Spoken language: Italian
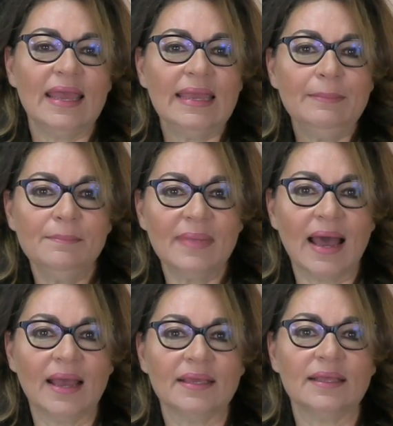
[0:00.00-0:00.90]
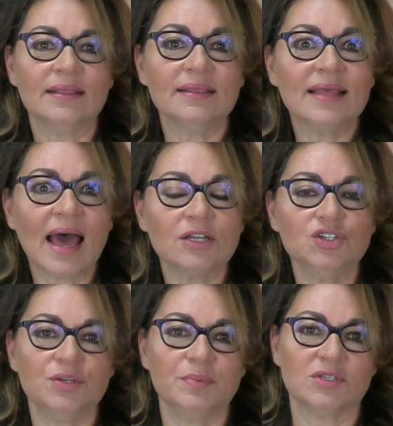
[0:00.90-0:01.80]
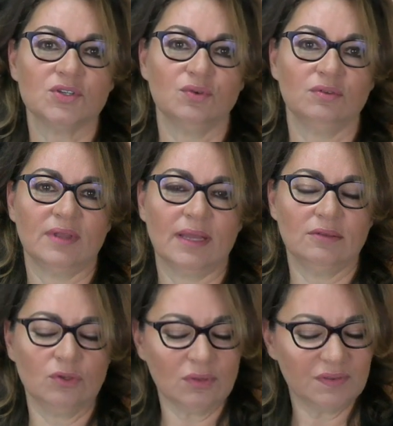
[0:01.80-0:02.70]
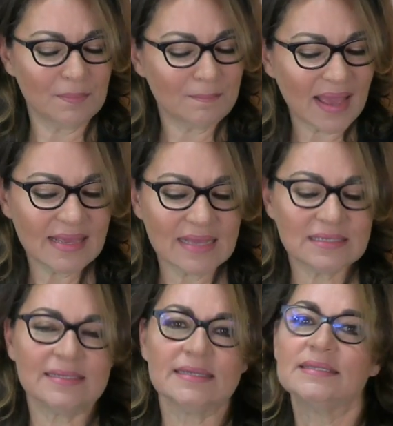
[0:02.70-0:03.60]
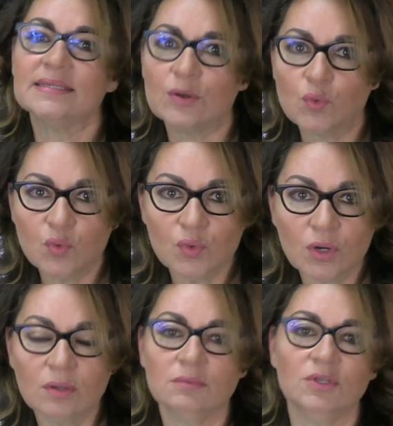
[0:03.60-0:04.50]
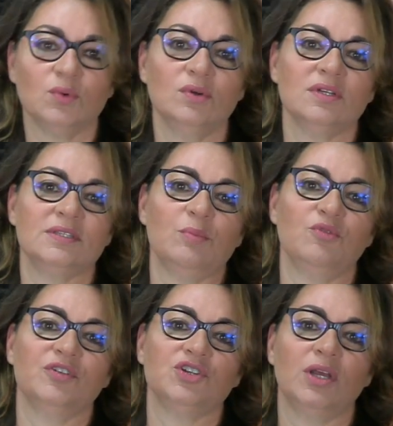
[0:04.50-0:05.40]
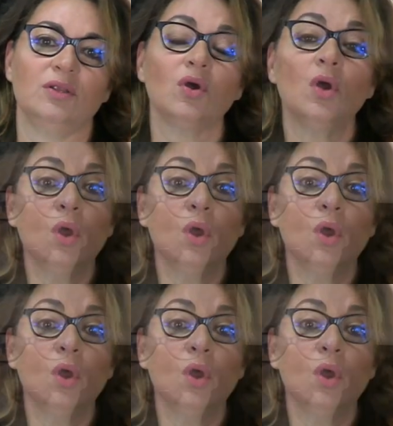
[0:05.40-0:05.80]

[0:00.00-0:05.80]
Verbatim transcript: e mai darci per scontati, non deve mai essere sicuro di quello che stiamo facendo.